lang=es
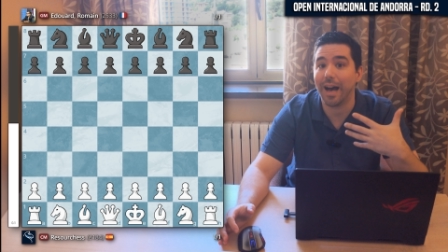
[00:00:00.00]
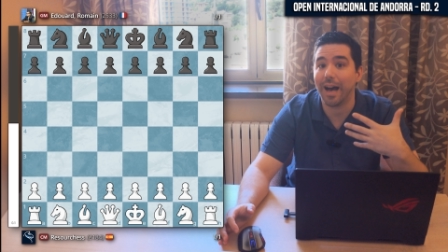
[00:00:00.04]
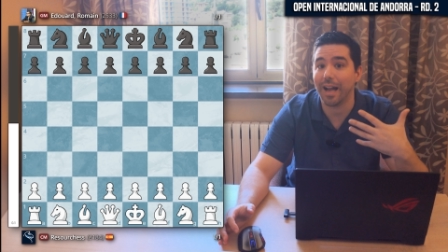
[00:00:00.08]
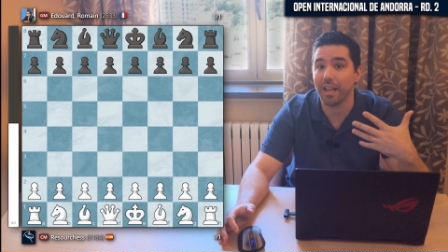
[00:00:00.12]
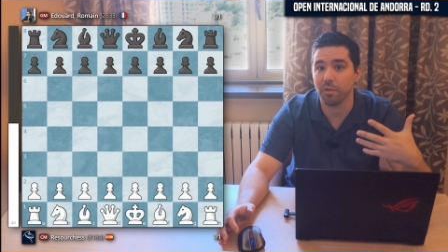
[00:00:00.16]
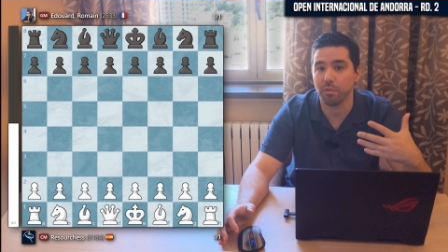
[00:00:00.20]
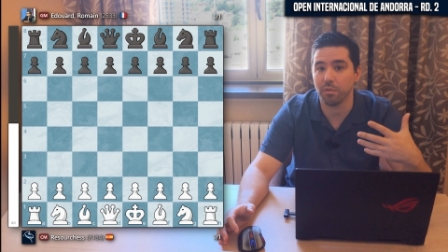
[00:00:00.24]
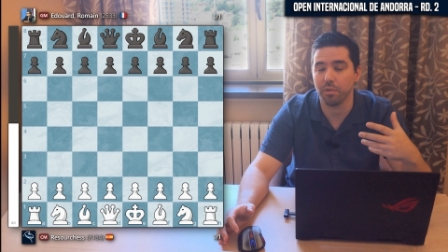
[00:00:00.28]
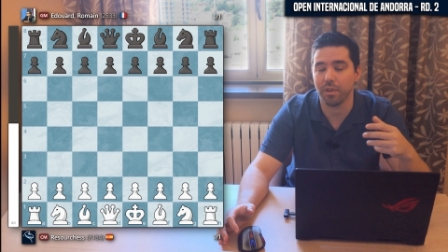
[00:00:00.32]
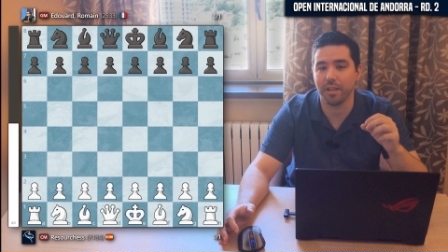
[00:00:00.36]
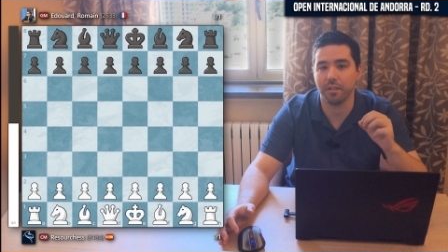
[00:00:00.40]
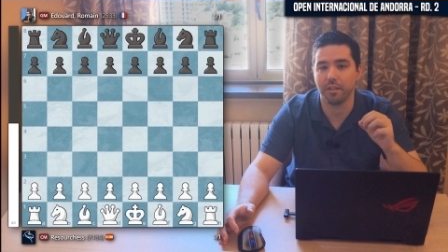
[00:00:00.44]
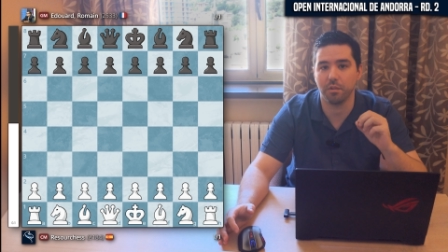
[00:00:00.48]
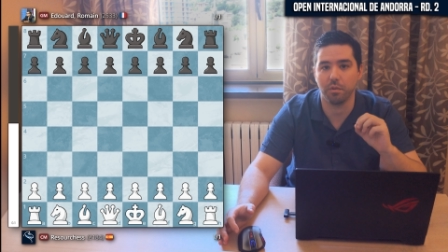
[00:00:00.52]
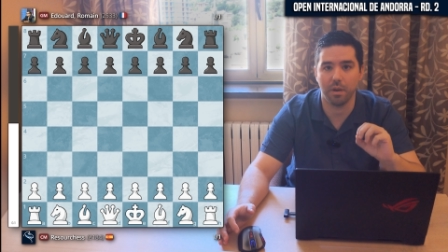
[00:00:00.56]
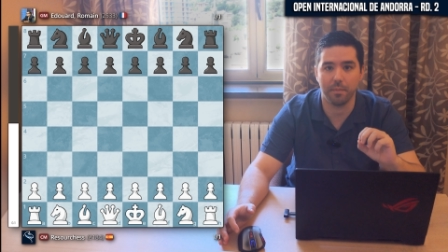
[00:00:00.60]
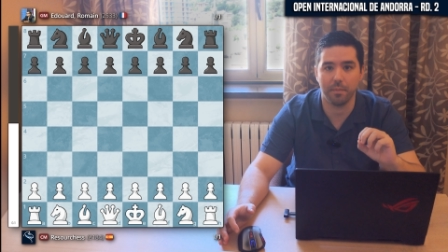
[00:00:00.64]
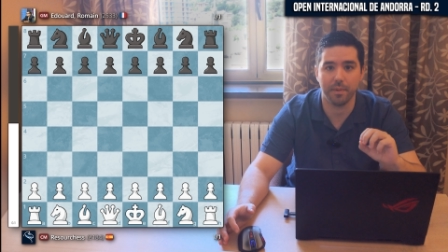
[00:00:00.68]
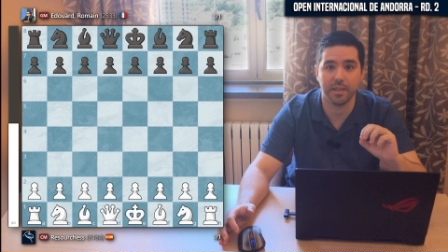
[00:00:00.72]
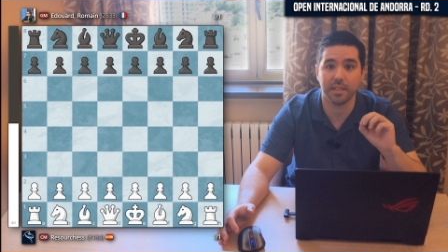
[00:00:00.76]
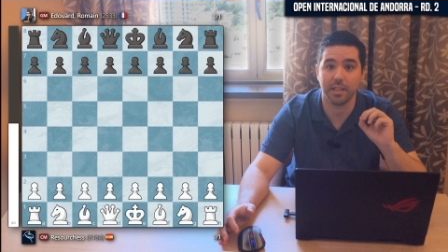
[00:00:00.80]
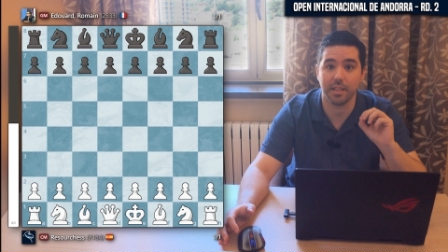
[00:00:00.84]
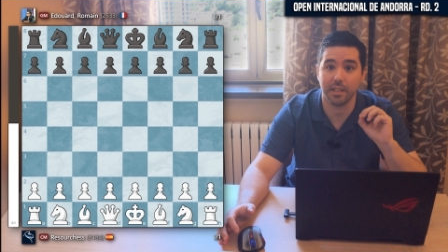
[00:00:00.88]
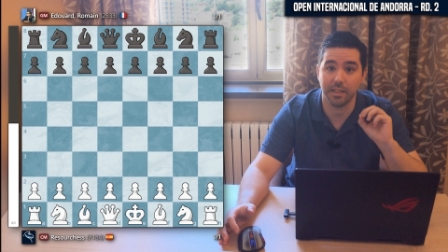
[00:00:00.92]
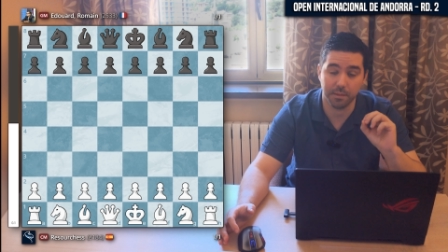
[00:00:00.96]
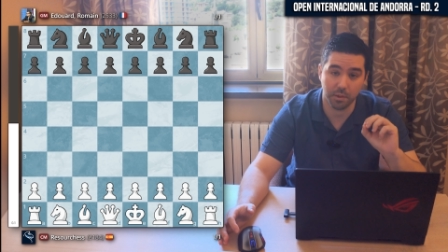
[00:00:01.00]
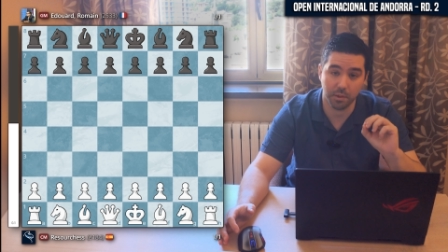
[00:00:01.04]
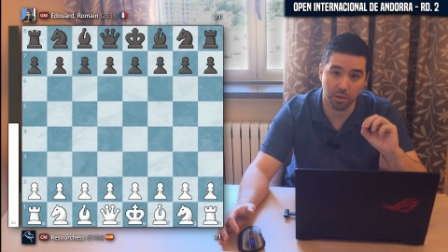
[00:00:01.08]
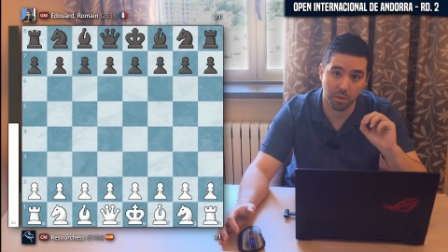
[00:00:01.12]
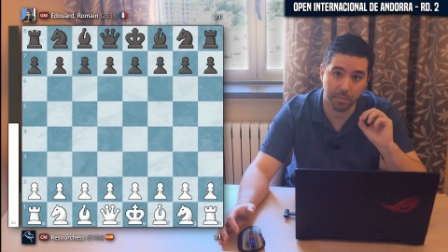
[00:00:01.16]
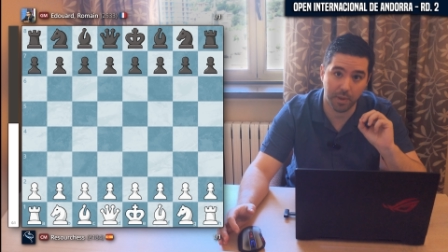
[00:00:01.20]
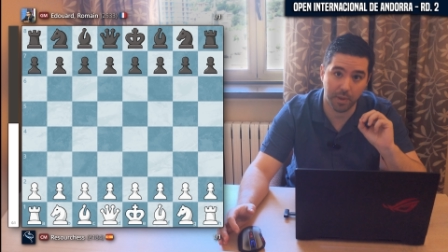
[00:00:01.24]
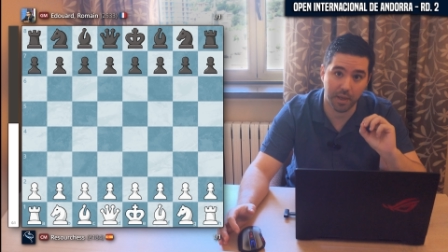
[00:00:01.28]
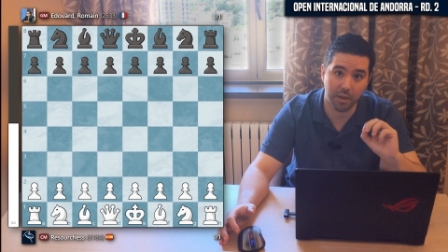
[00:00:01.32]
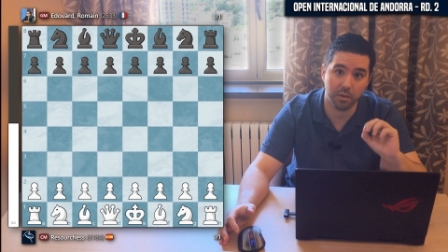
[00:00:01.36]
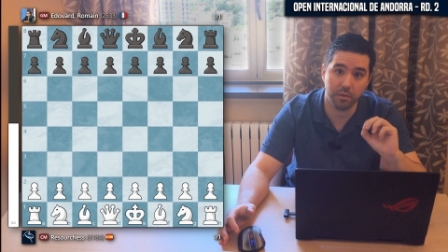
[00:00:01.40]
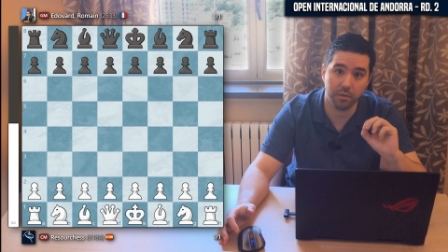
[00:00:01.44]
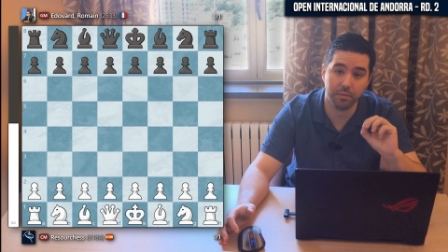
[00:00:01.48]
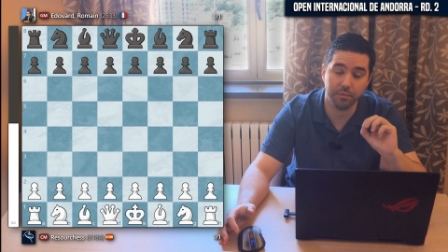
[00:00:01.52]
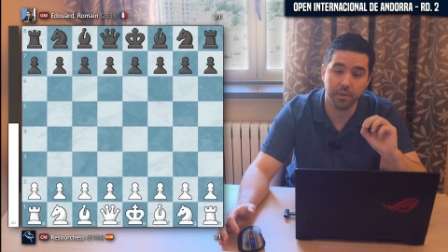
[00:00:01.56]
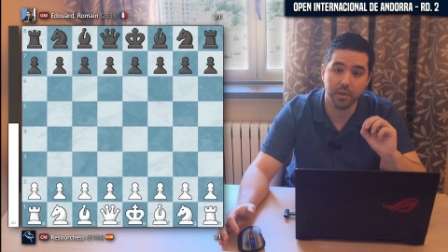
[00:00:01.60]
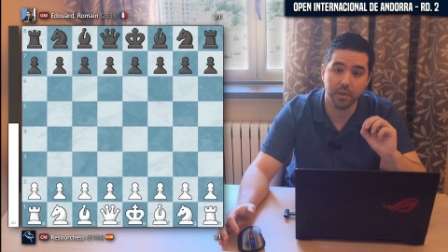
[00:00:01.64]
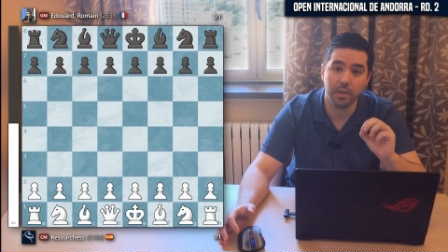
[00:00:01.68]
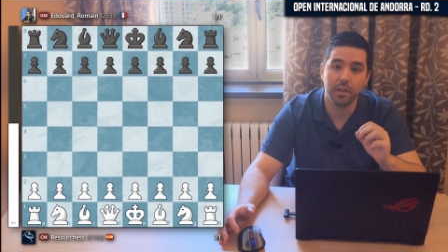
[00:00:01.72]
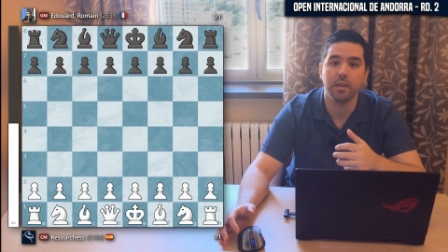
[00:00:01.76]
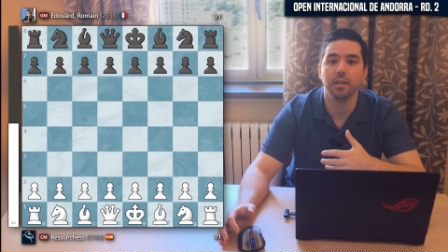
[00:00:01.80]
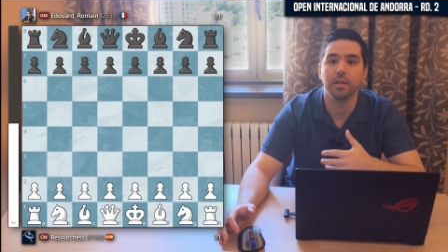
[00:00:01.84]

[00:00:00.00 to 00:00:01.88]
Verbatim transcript: ayudando a Veselin Topalov,